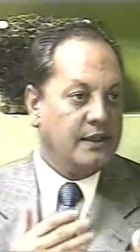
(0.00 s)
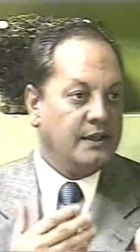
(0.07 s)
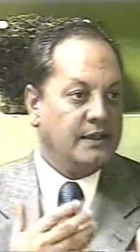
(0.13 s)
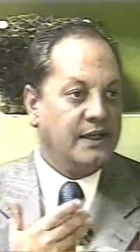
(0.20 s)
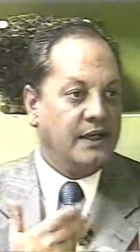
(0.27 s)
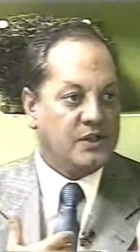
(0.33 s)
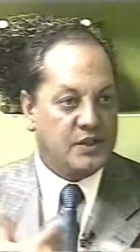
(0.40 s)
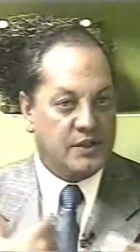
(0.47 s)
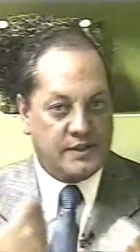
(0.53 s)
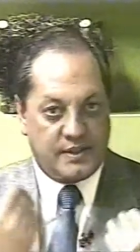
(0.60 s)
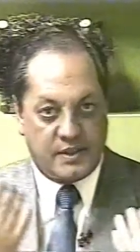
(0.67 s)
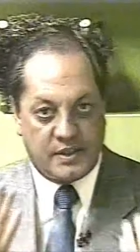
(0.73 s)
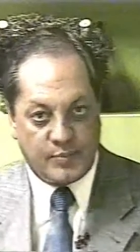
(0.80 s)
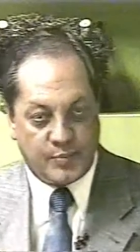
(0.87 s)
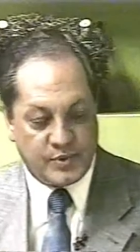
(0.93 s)
e deixa
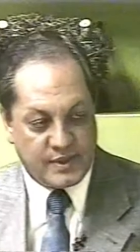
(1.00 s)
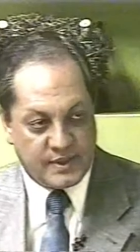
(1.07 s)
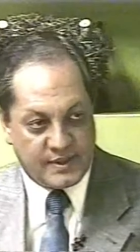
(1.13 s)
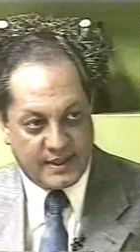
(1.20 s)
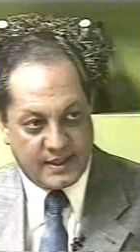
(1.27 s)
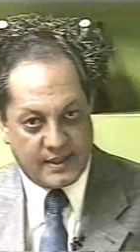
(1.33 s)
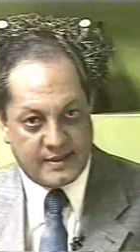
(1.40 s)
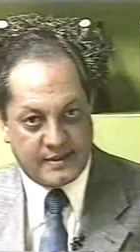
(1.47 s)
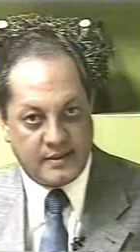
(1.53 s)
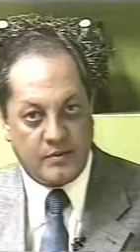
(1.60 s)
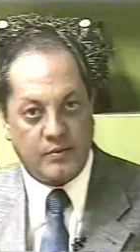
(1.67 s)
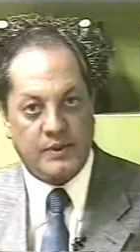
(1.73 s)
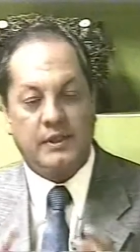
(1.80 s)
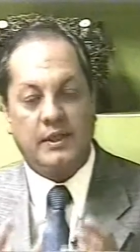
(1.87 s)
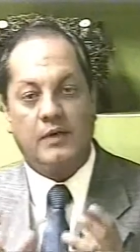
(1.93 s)
esse tipo de sedação,
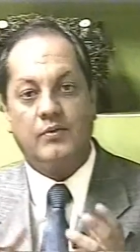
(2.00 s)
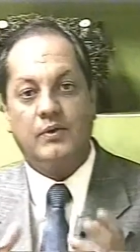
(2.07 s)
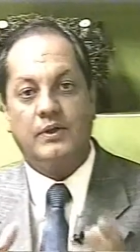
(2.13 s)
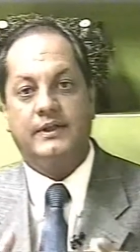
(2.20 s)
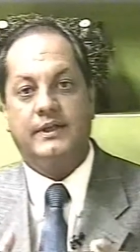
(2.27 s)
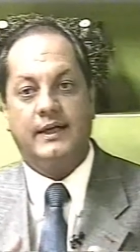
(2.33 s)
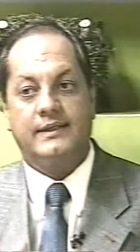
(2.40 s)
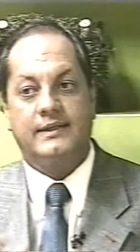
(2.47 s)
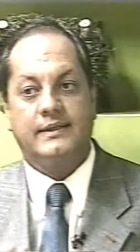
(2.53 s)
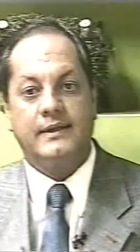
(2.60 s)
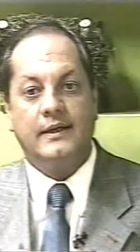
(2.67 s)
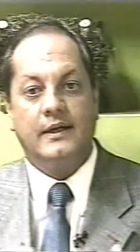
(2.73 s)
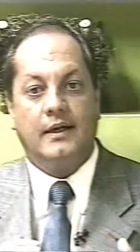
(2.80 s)
o que, que acontece?